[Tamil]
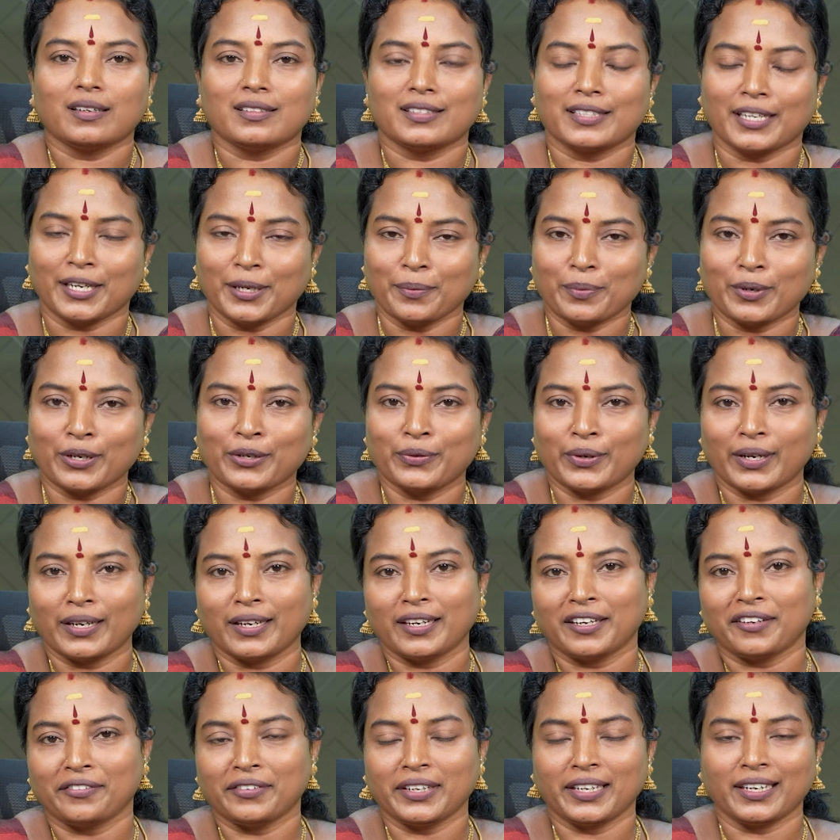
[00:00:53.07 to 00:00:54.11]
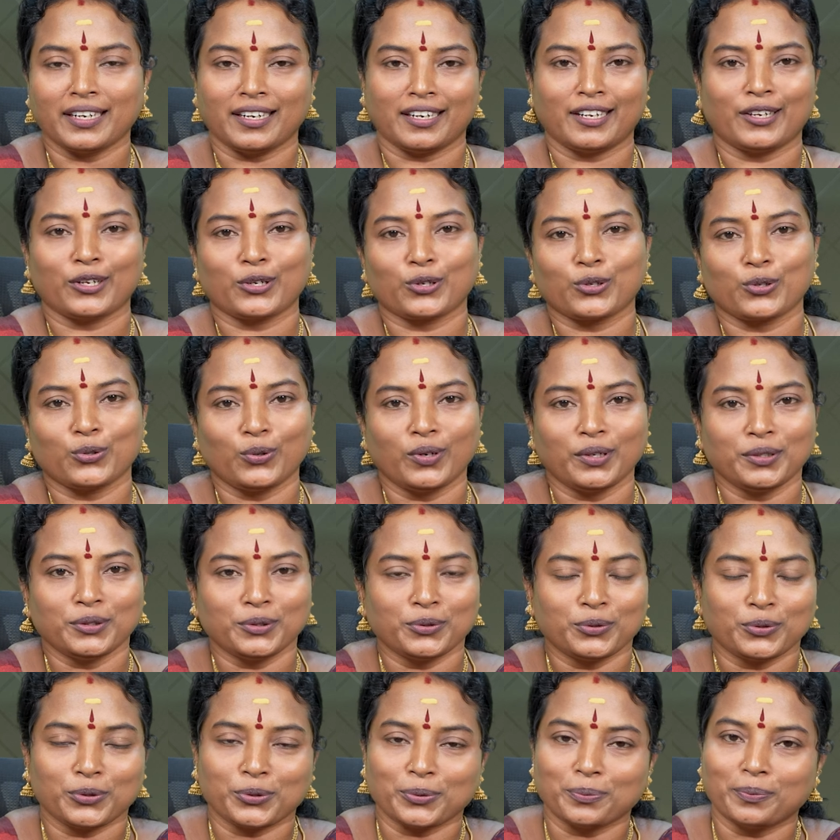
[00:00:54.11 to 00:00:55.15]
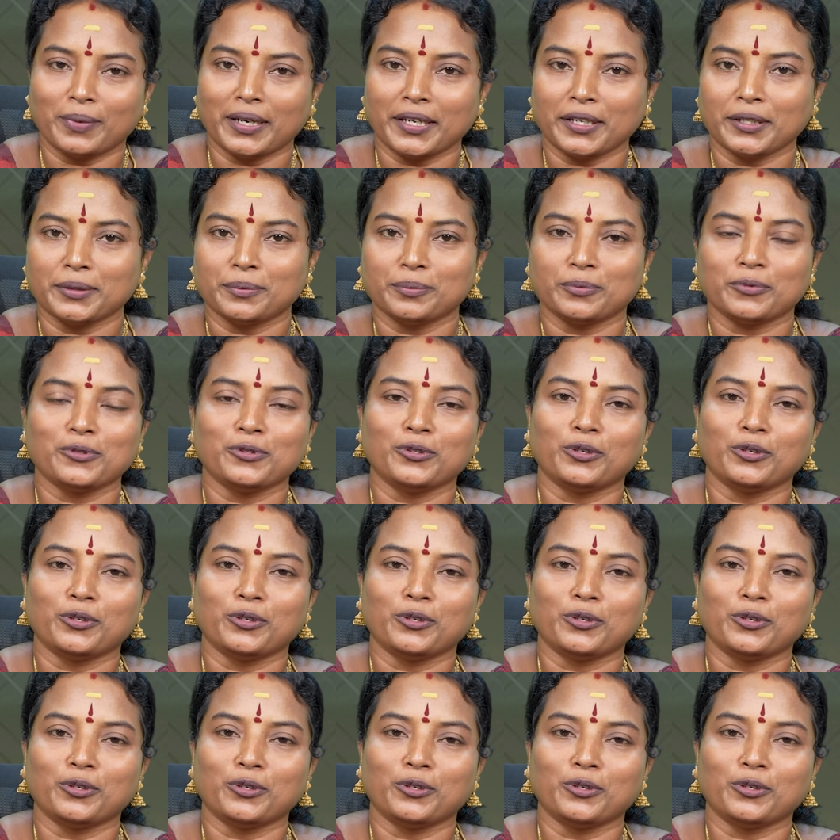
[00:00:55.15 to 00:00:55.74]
சனி பகவான்னாவே எல்லாருக்குள்ளேயும் ஒரு பயம்